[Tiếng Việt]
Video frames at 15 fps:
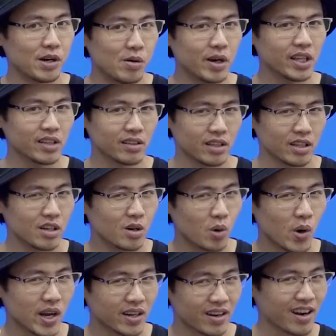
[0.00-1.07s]
và hữu ích thì đừng
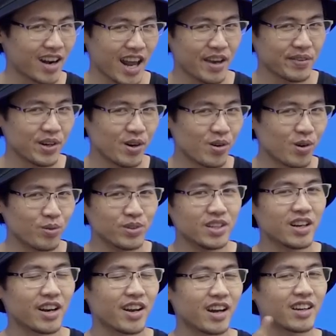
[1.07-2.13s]
quên like video cũng
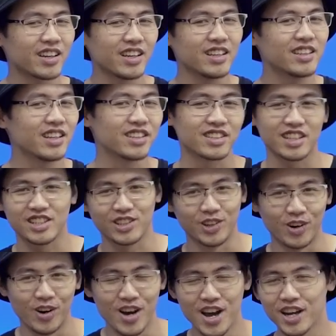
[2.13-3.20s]
như là đăng ký TNC
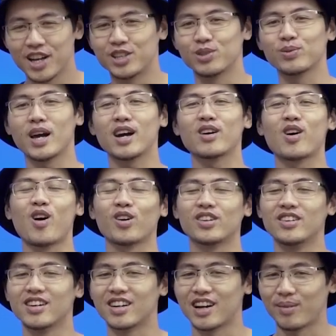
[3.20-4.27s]
Channel để chúng ta
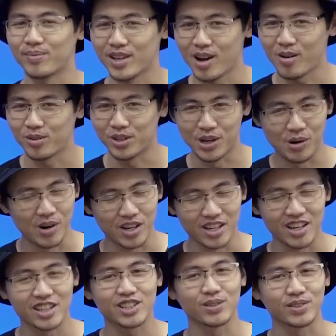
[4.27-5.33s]
còn được gặp nhau nhiều hơn
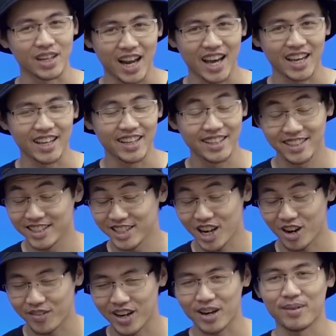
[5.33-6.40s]
nữa trong tương lai. Xin
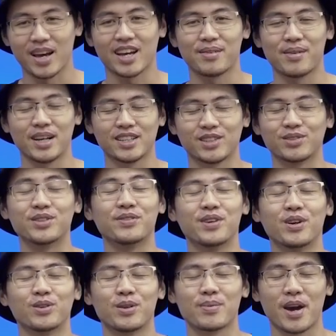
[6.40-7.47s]
chào và hẹn gặp lại các bạn trong những
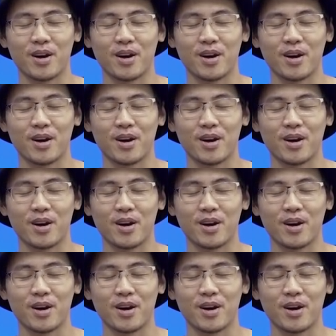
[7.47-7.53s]
video tiếp